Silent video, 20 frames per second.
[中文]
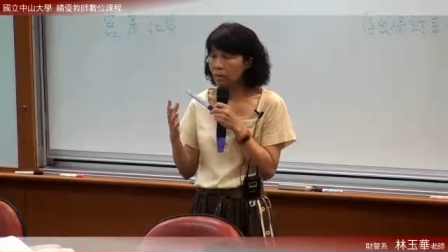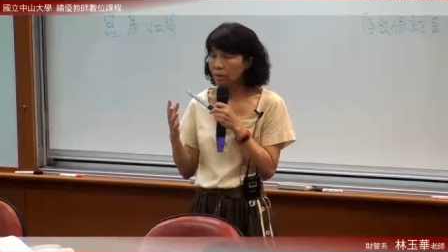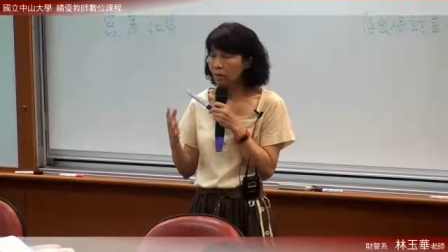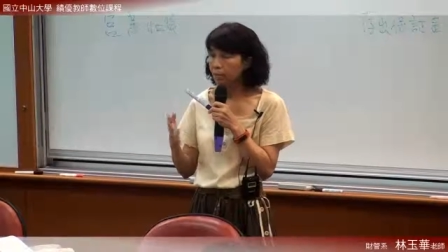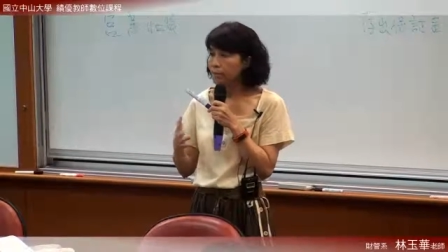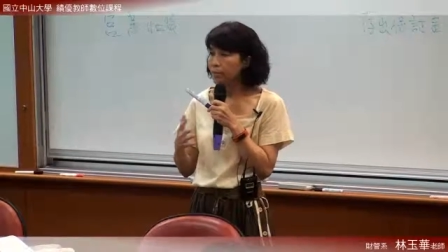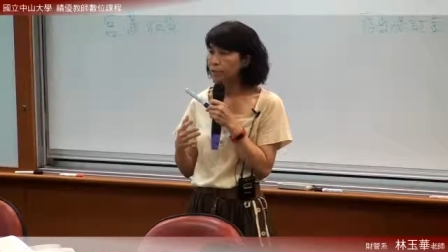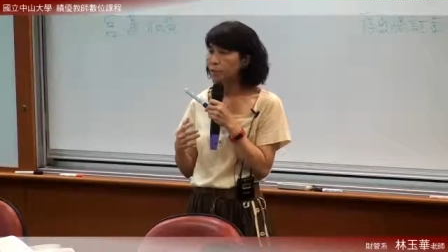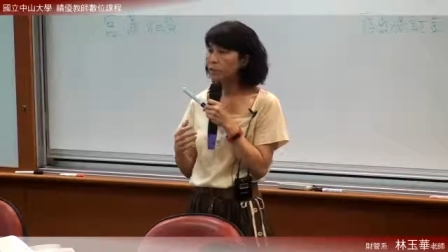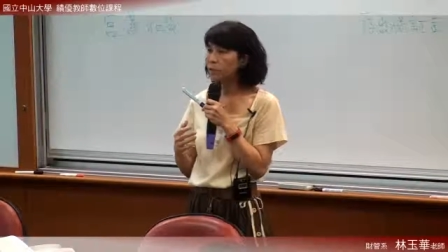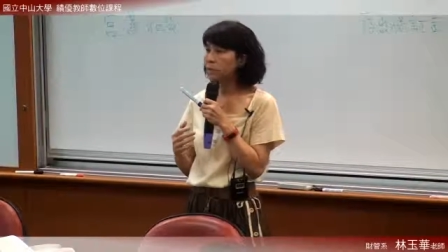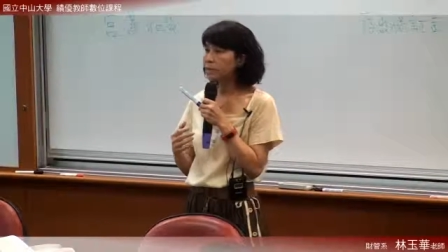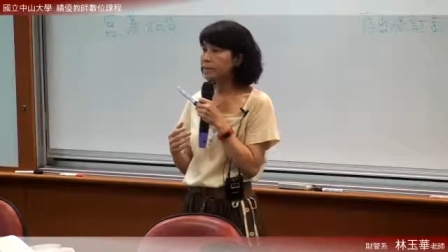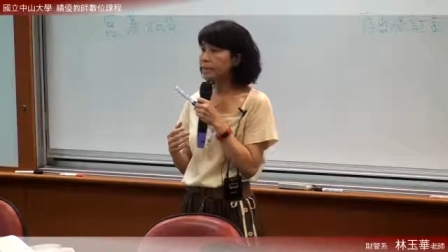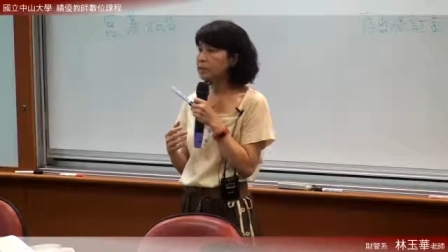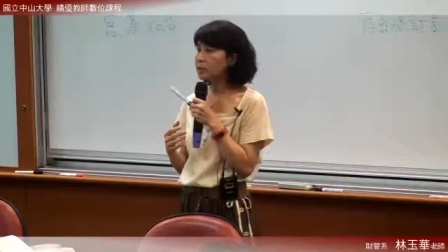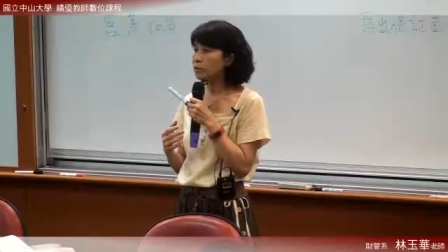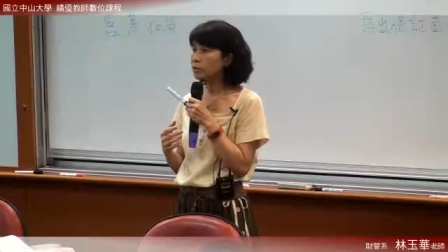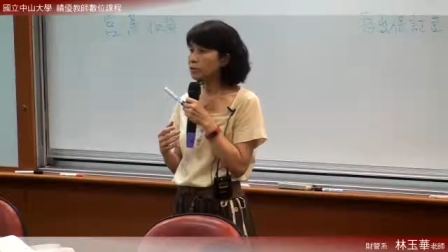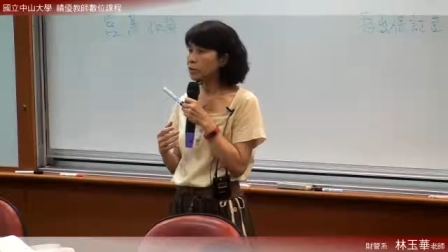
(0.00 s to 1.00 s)
也不是
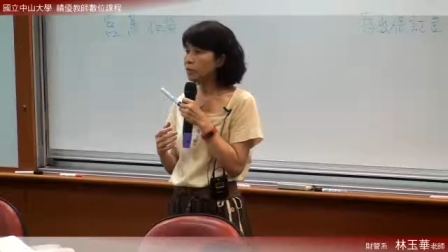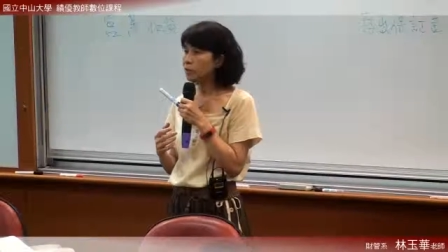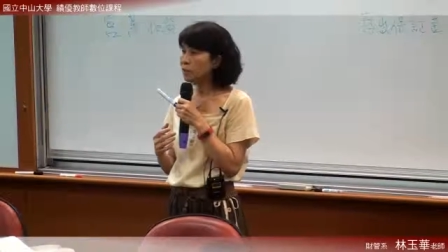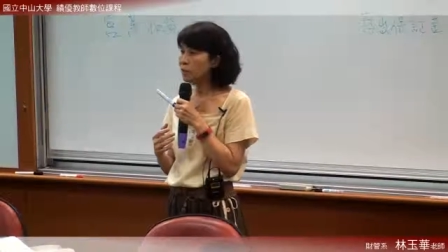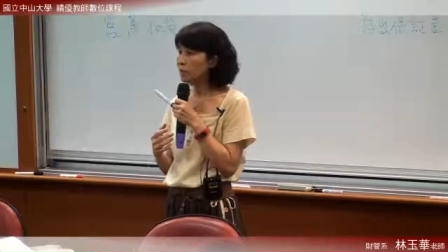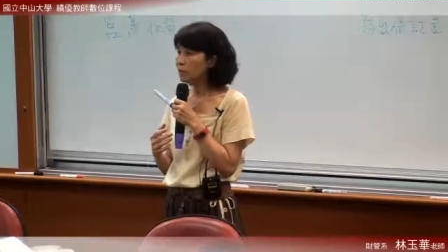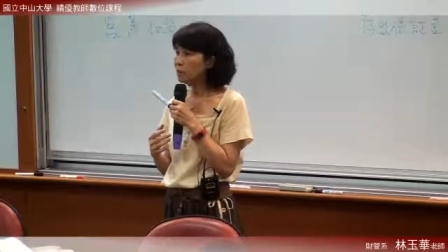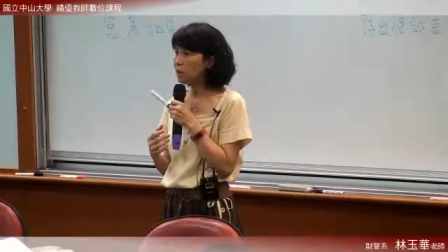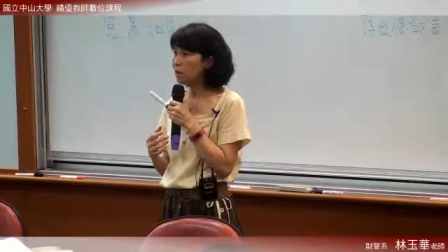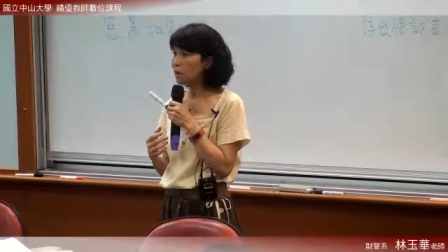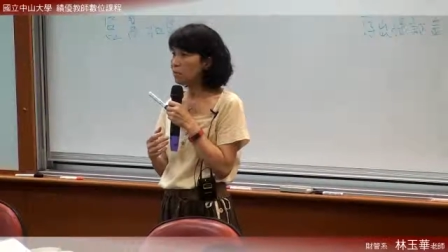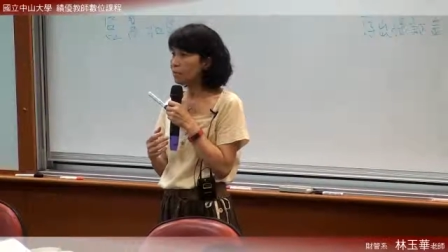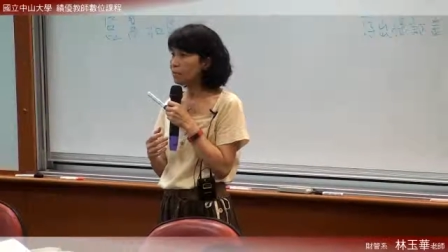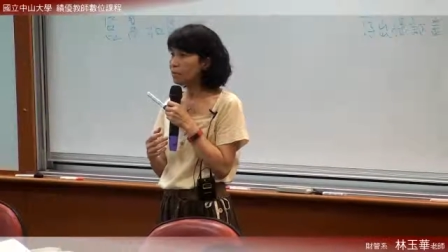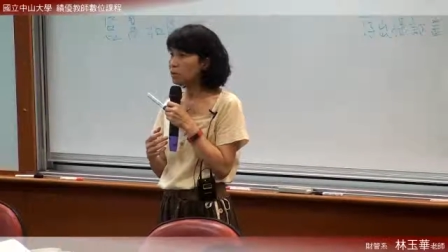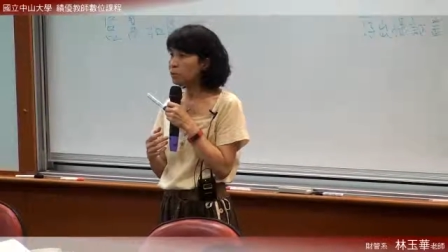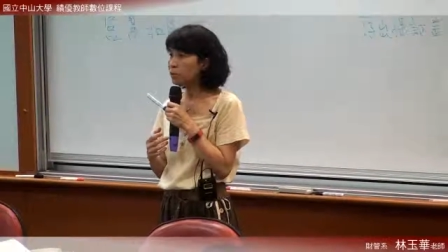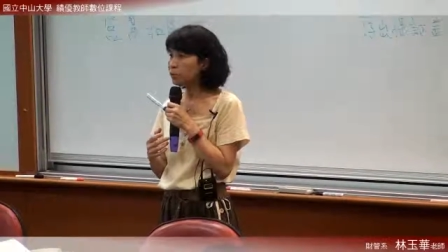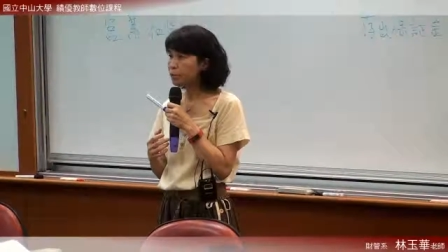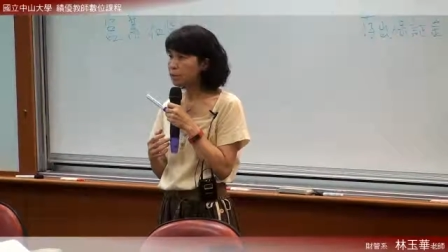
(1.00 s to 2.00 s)
省油的灯，他也不
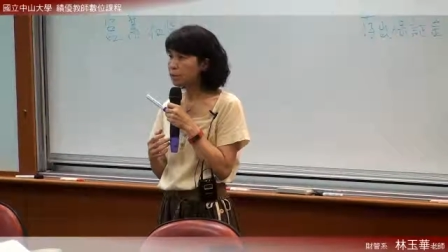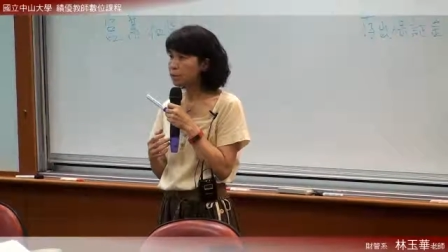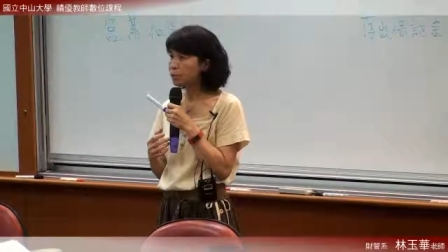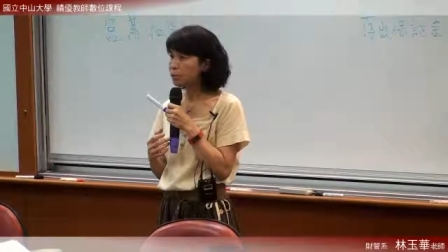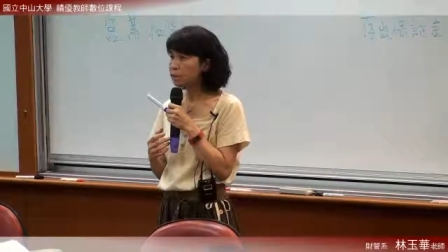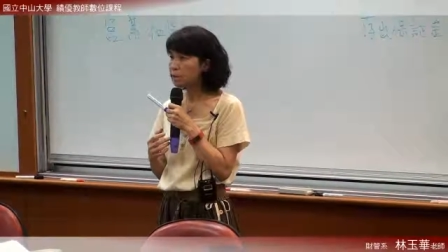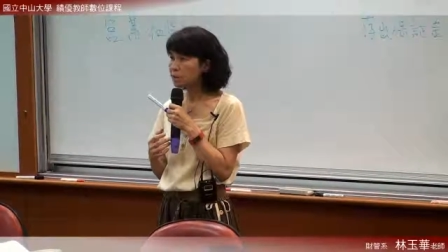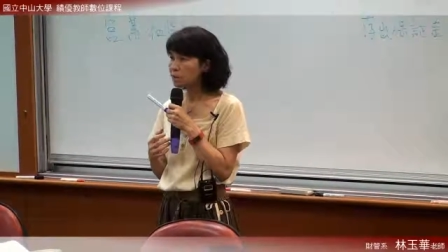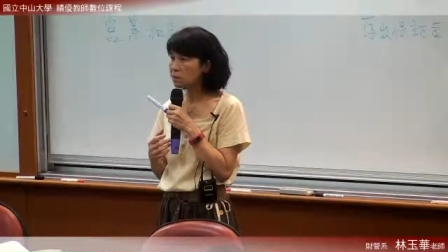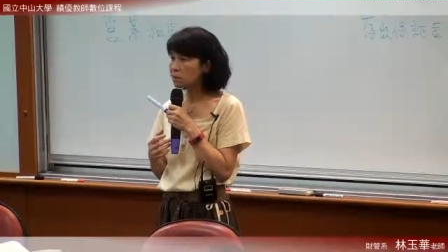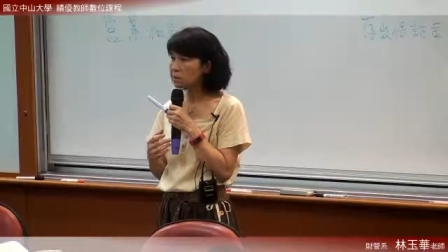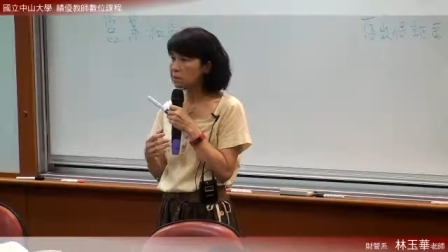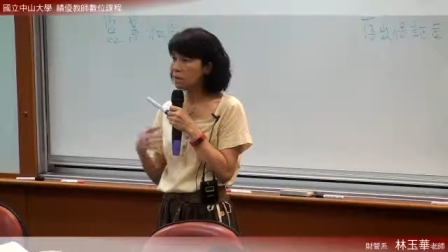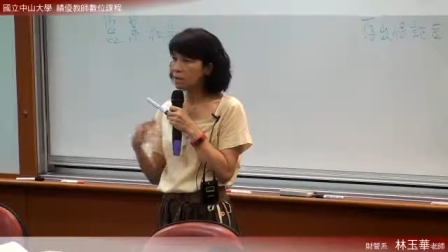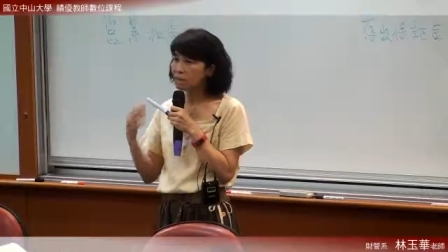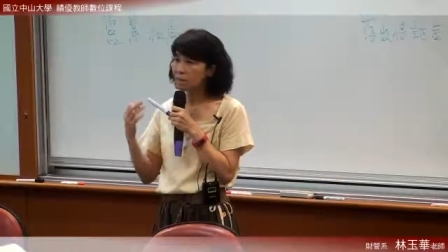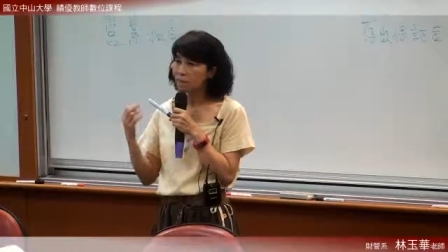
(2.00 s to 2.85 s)
是做慈善事业，